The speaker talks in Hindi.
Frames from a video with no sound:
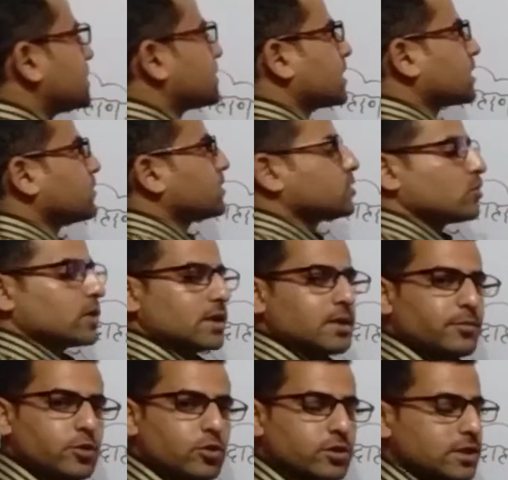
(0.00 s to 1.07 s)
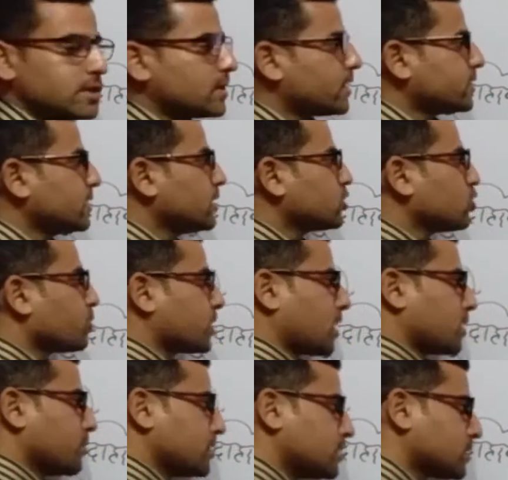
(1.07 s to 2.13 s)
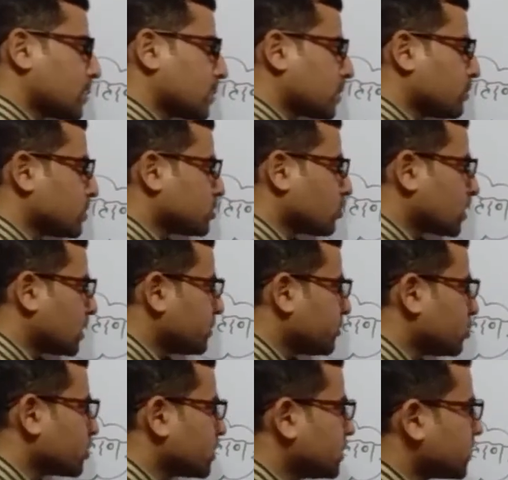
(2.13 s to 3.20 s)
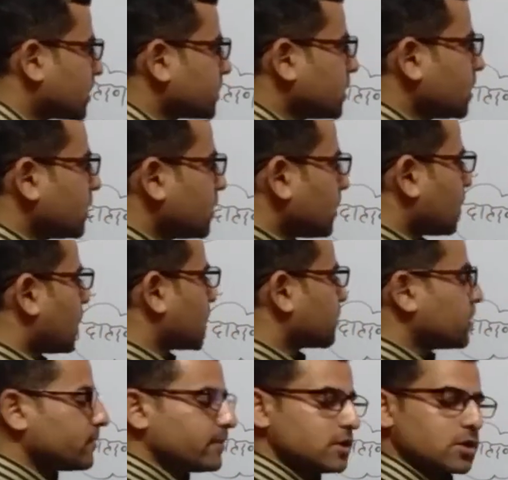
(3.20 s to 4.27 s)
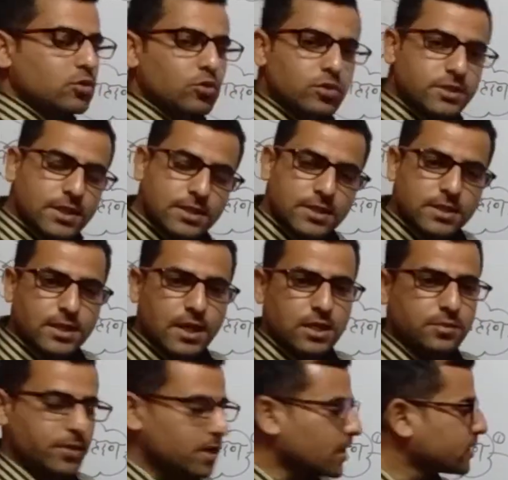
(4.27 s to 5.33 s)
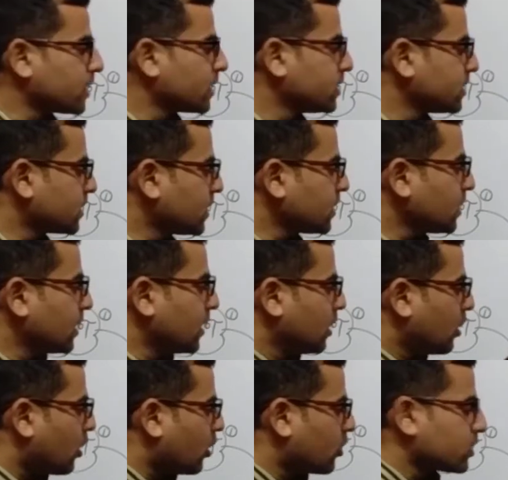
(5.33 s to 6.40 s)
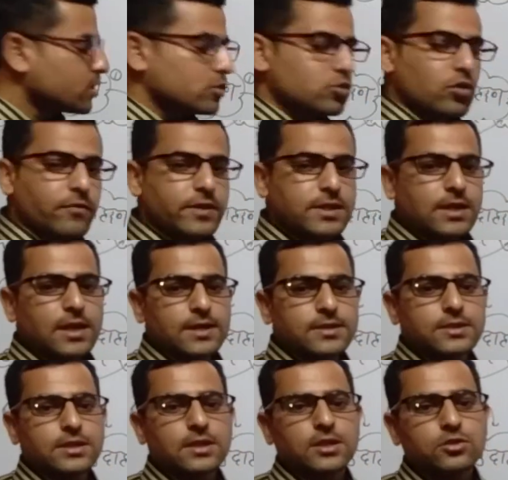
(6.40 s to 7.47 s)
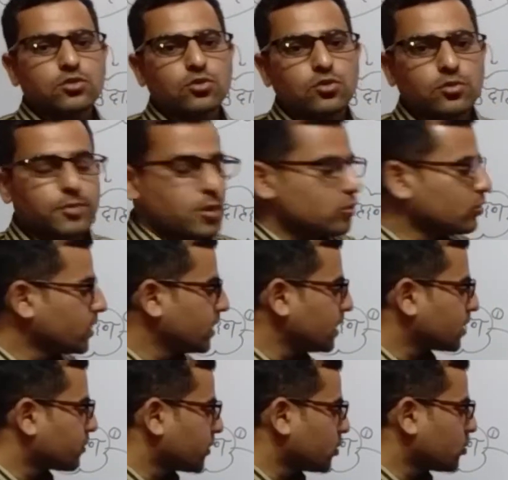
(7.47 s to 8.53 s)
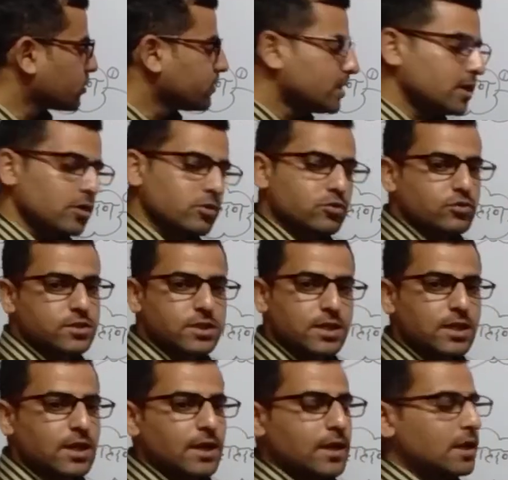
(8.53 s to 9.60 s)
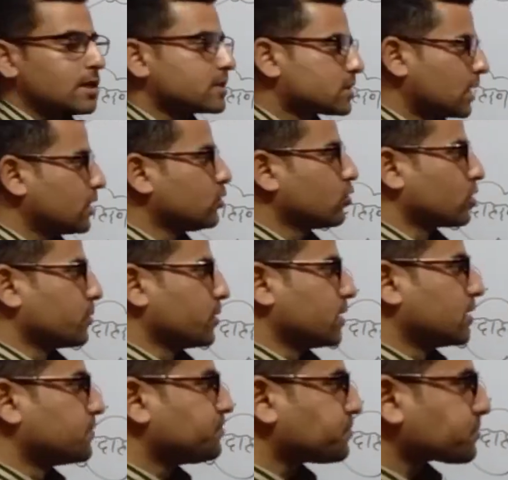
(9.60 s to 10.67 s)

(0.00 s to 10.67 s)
स्तर के बच्चों के लिए प्रयोग की जाती है तो प्राथमिक स्तर के बच्चों के लिए प्रयोग की जाती है आगमन विधि खोज के सिद्धांत पर आधारित है और दो विधियां ऐसी हैं जो बहु हैं एक प्रयोग विधि और दूसरी सहयोग विधि